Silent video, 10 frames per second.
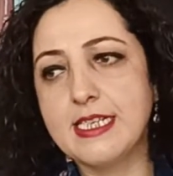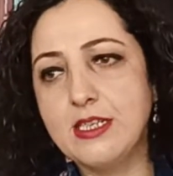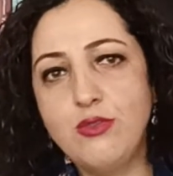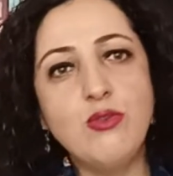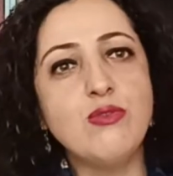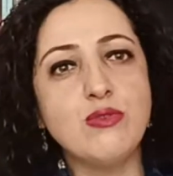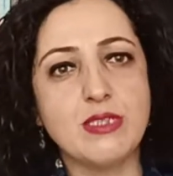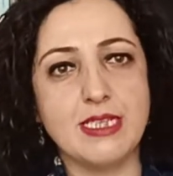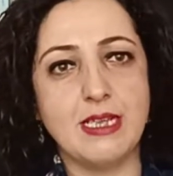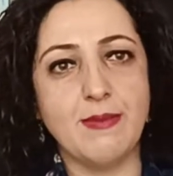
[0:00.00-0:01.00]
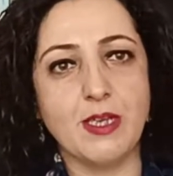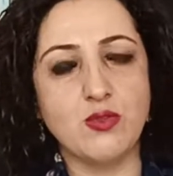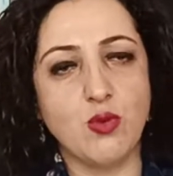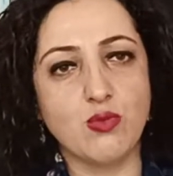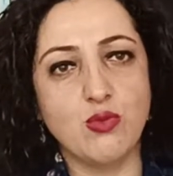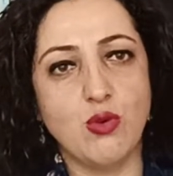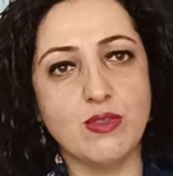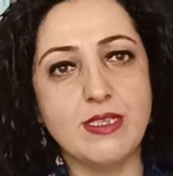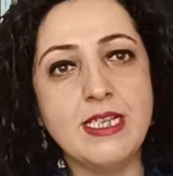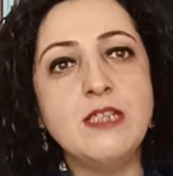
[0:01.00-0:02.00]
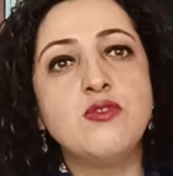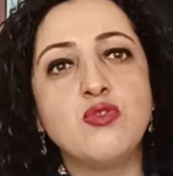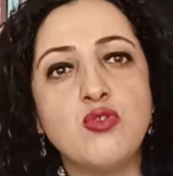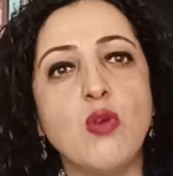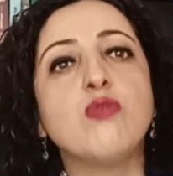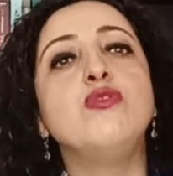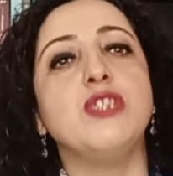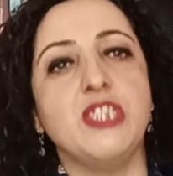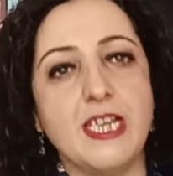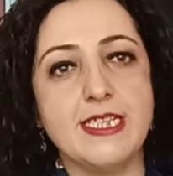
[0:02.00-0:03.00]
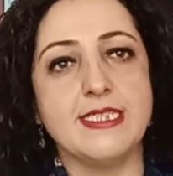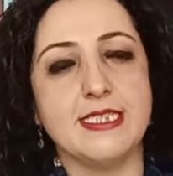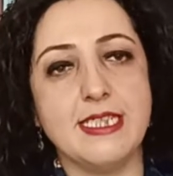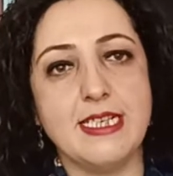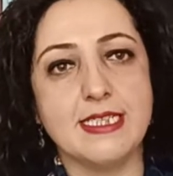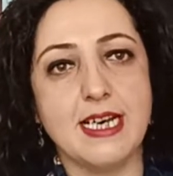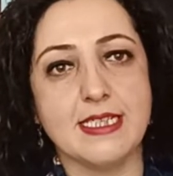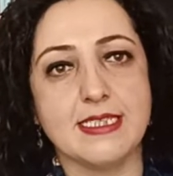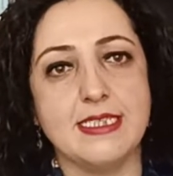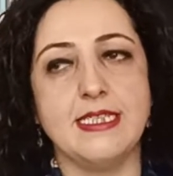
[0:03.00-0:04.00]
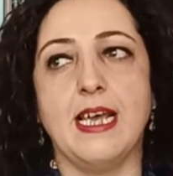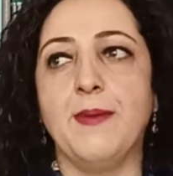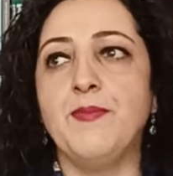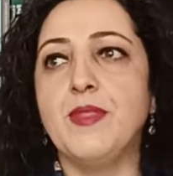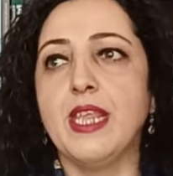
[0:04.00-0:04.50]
Gidiyoruz da demek çok doğru değil, çöküş içerisindeyiz aslında.